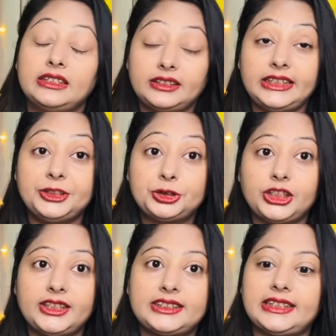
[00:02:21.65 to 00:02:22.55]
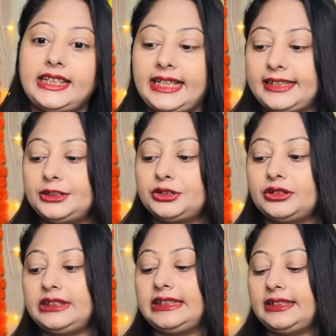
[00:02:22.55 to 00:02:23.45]
तीन शेड्स है एंड जो
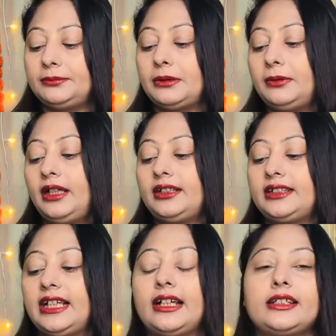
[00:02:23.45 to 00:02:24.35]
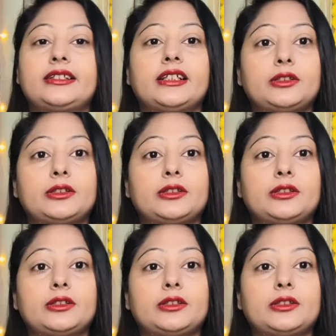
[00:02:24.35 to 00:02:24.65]
ये ममा अर्थ का हाइड्रा